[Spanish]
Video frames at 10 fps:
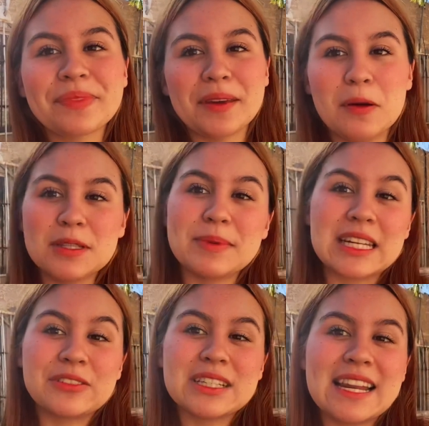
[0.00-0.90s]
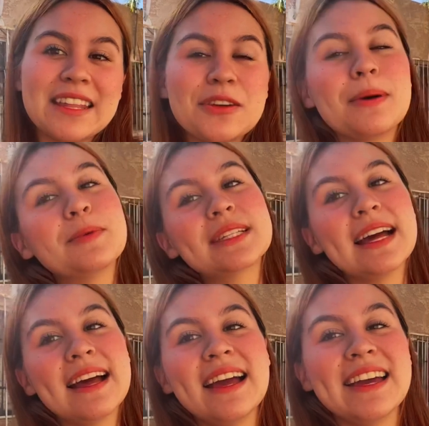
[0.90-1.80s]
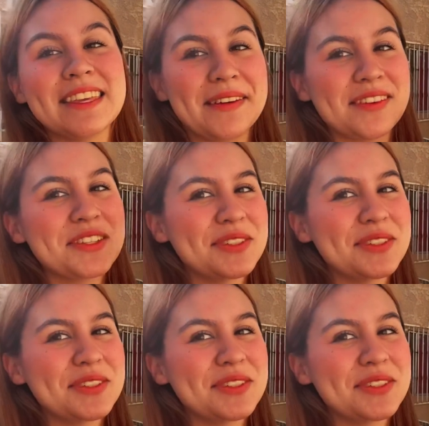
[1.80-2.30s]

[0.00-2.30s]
Vamos a pasarnos la linda y vamos a llevarlos a